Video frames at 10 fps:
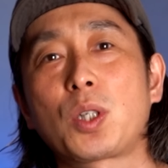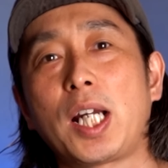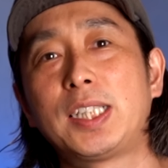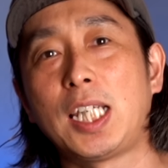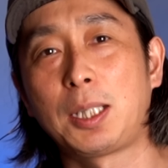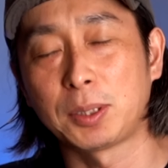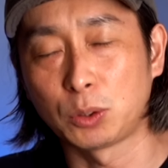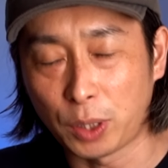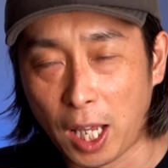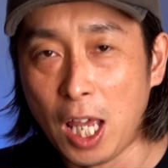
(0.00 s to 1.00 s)
介していきます
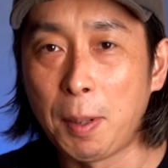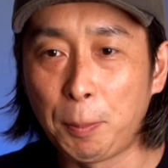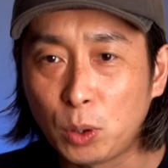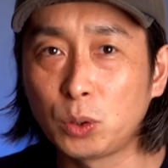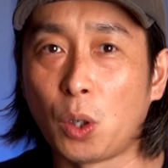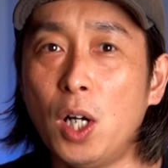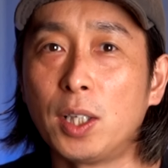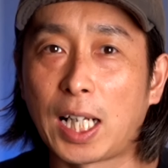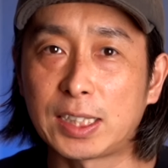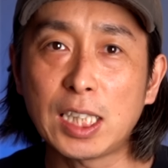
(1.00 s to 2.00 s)
ので、まあ、僕の
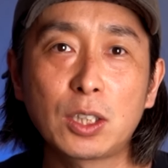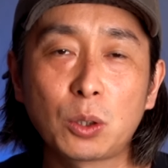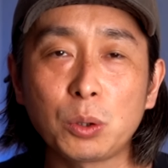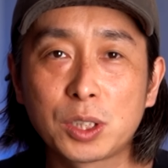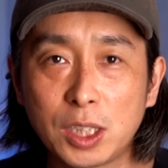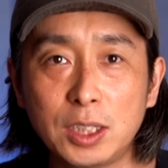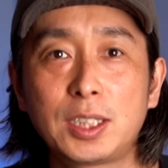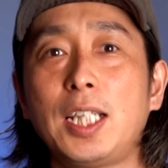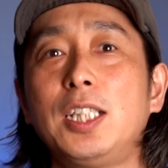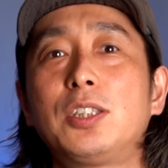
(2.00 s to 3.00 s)
ガジェット人
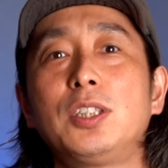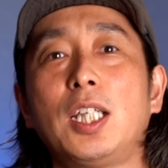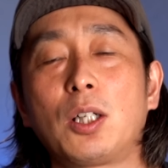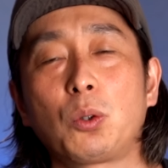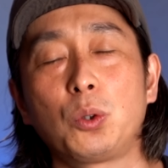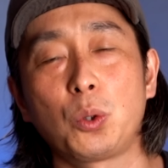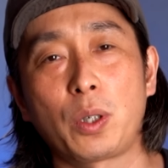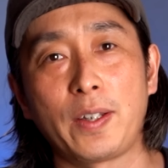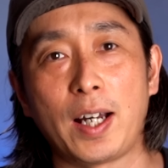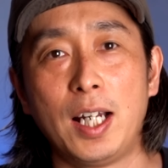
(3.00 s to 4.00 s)
生についてね、この動
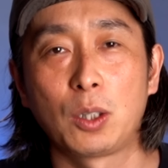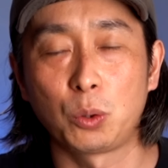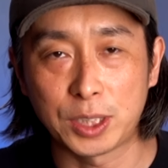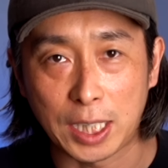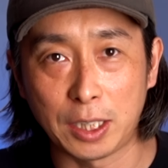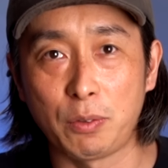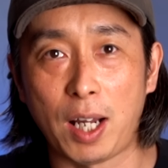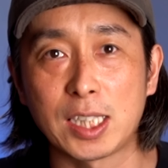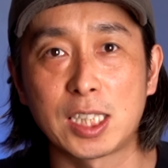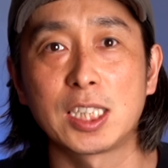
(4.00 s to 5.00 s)
画では、このチャンネルでは
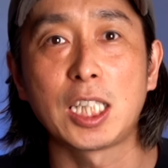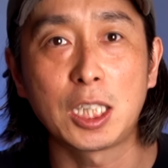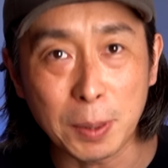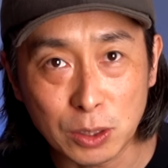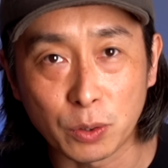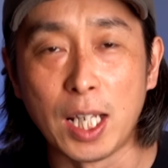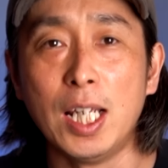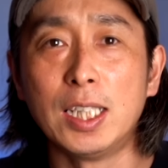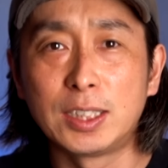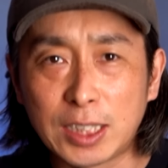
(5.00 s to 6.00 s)
発信していきますので、
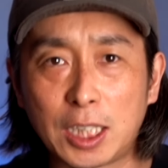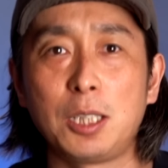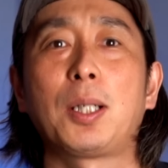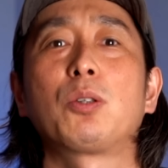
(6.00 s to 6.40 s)
ぜひ今